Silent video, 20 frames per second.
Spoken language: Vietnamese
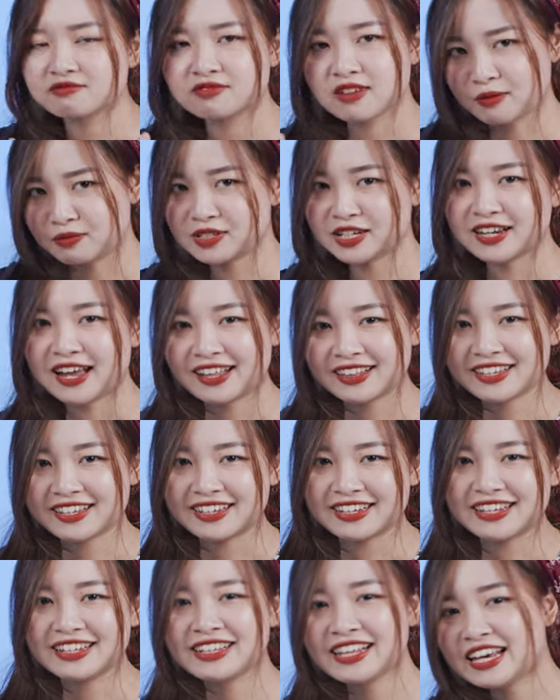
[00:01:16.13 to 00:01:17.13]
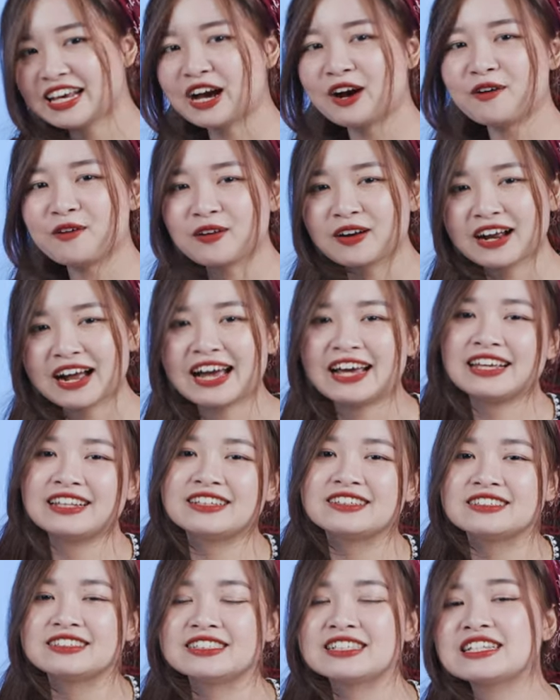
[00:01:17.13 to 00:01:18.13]
đập chết ăn thịt Intel ngay
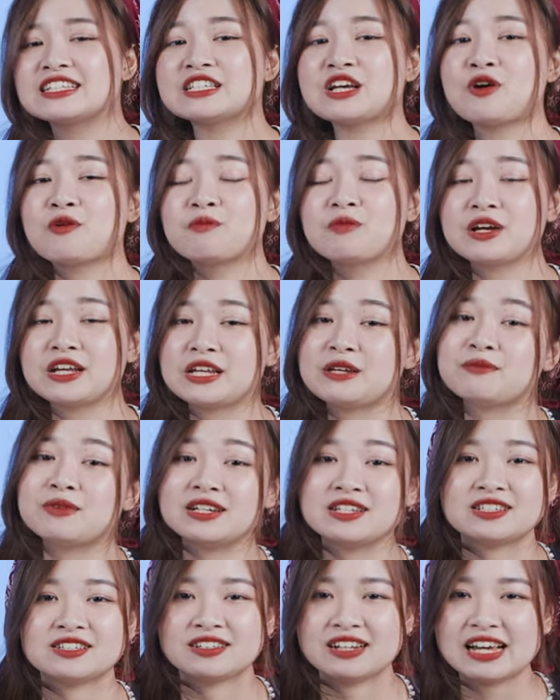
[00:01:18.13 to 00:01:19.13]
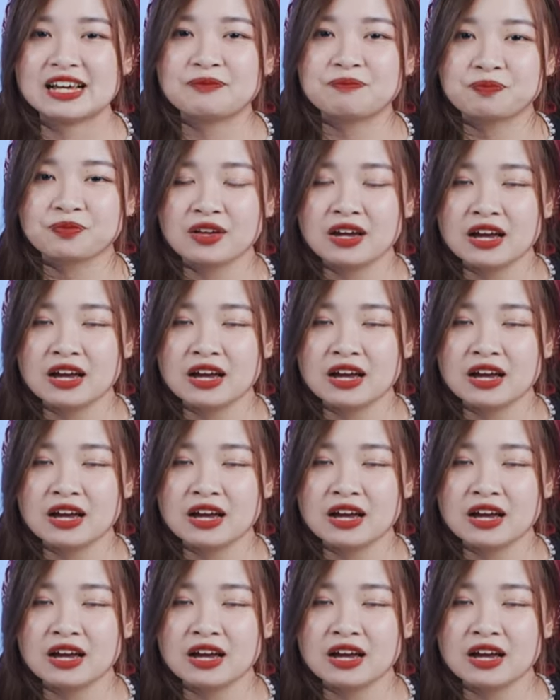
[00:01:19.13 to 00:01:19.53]
từ những cái dòng mà i bảy trở lên.